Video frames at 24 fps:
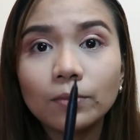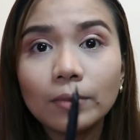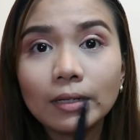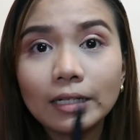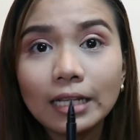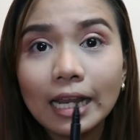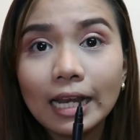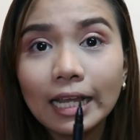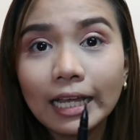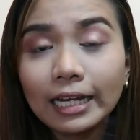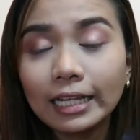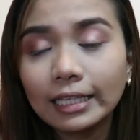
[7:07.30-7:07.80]

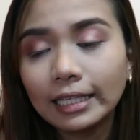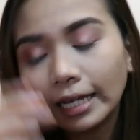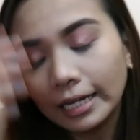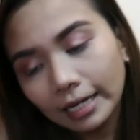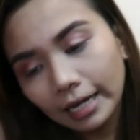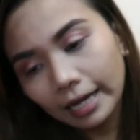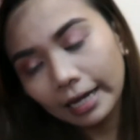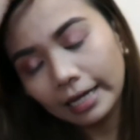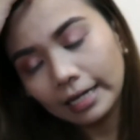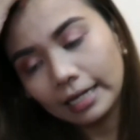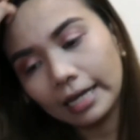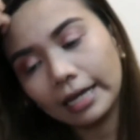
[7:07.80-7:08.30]
maglalagay na tayo
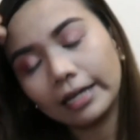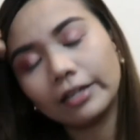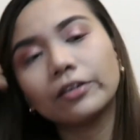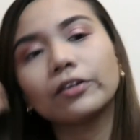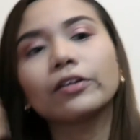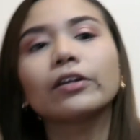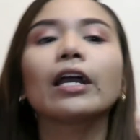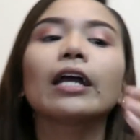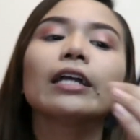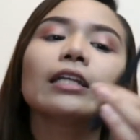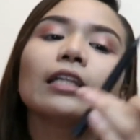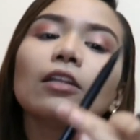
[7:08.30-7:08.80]
ng
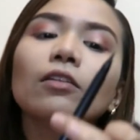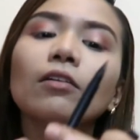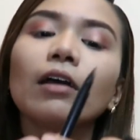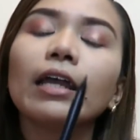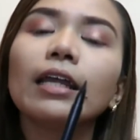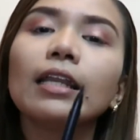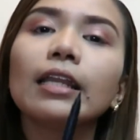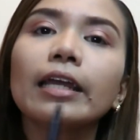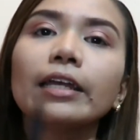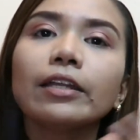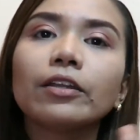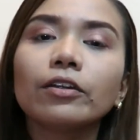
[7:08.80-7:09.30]
eyeliner. Kahit anong
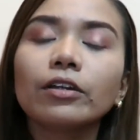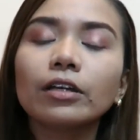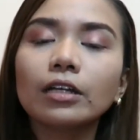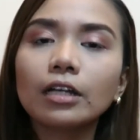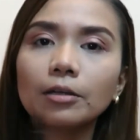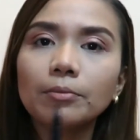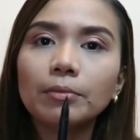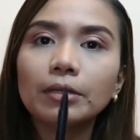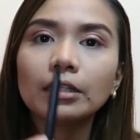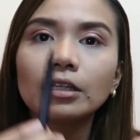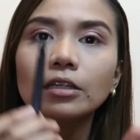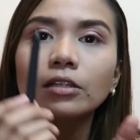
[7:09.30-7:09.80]
eyeliner
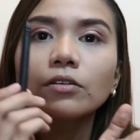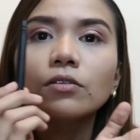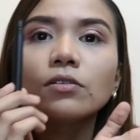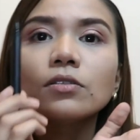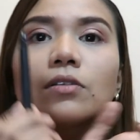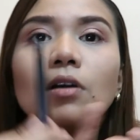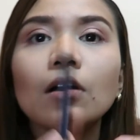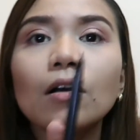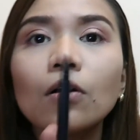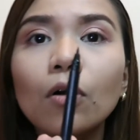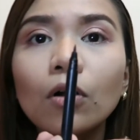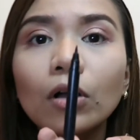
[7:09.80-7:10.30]
ang gamitin nyo.
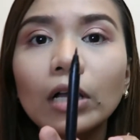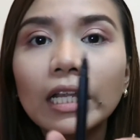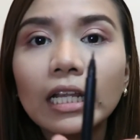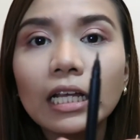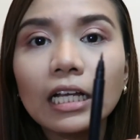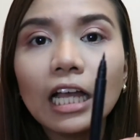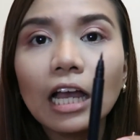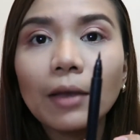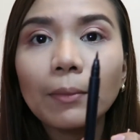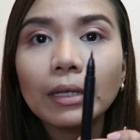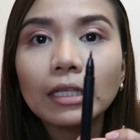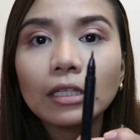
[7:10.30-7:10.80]
So, ako ang
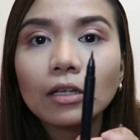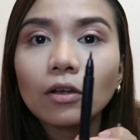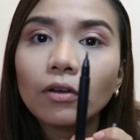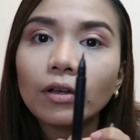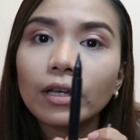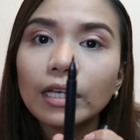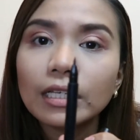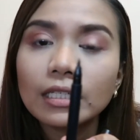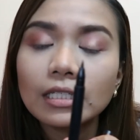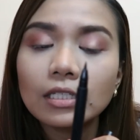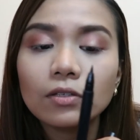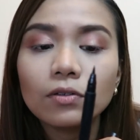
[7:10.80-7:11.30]
ginagamit ko
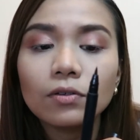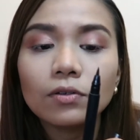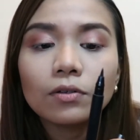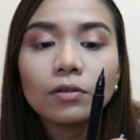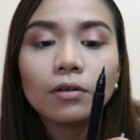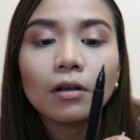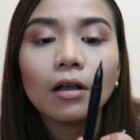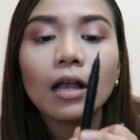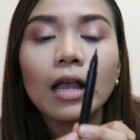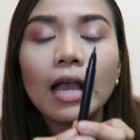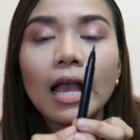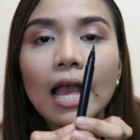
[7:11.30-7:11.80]
is
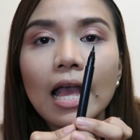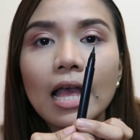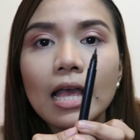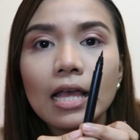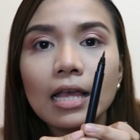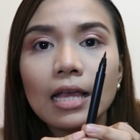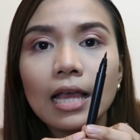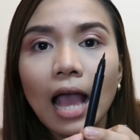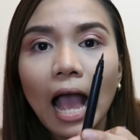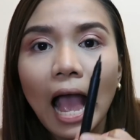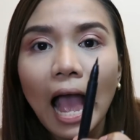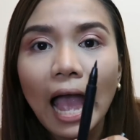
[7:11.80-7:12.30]
yung
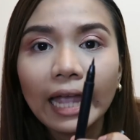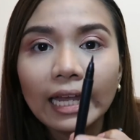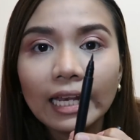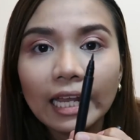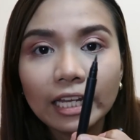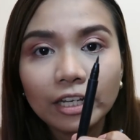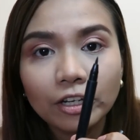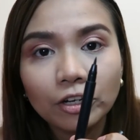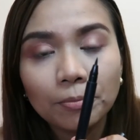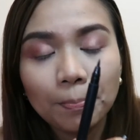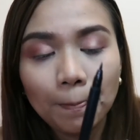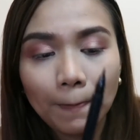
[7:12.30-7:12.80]

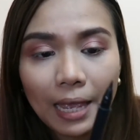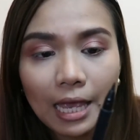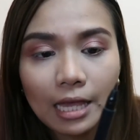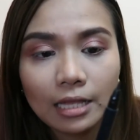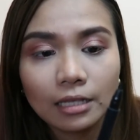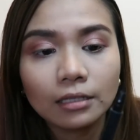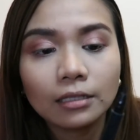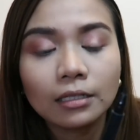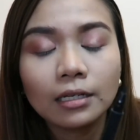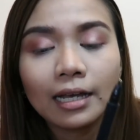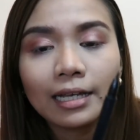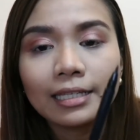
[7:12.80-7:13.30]
eyeliner
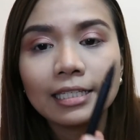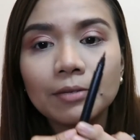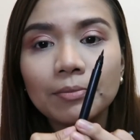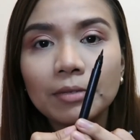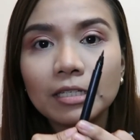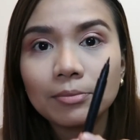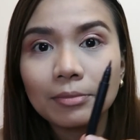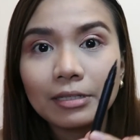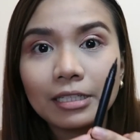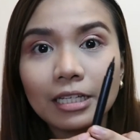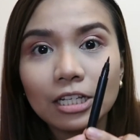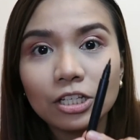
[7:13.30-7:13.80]
pen kasi
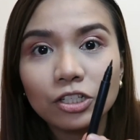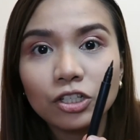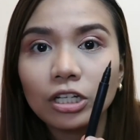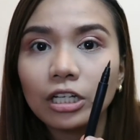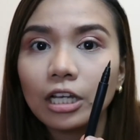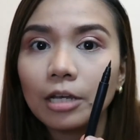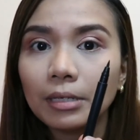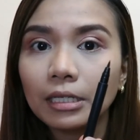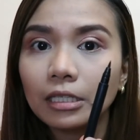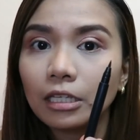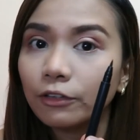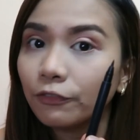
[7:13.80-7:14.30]
mas madali
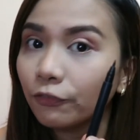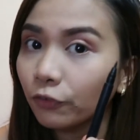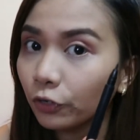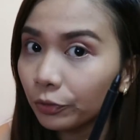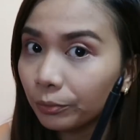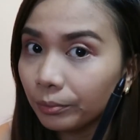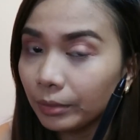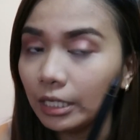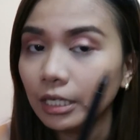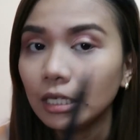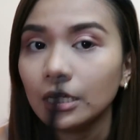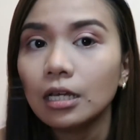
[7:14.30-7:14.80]
siyang gamitin
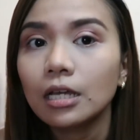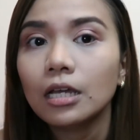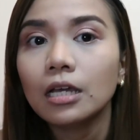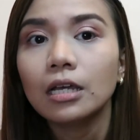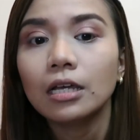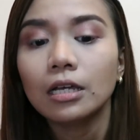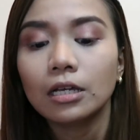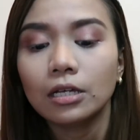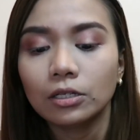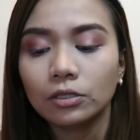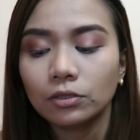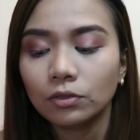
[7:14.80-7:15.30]
for me.
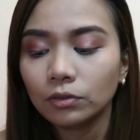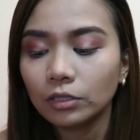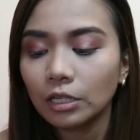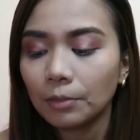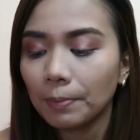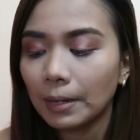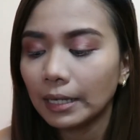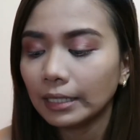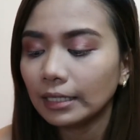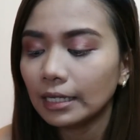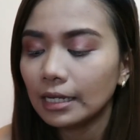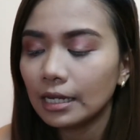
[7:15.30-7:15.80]
So,
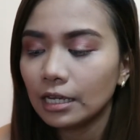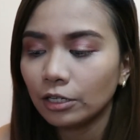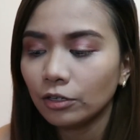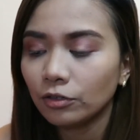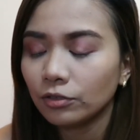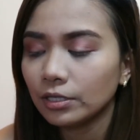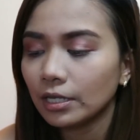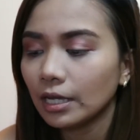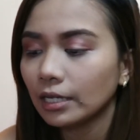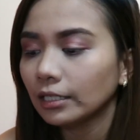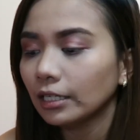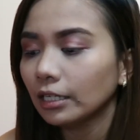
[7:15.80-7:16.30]
depende lang
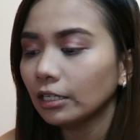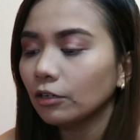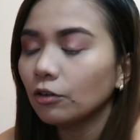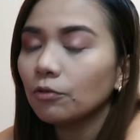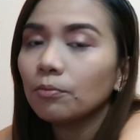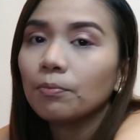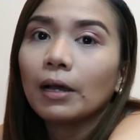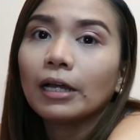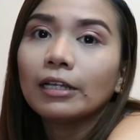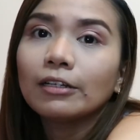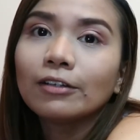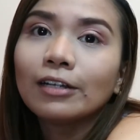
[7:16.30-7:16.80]
yun sa atin
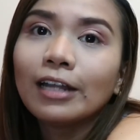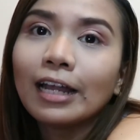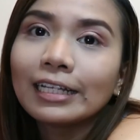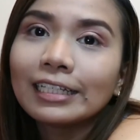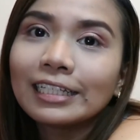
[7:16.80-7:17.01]
kung paano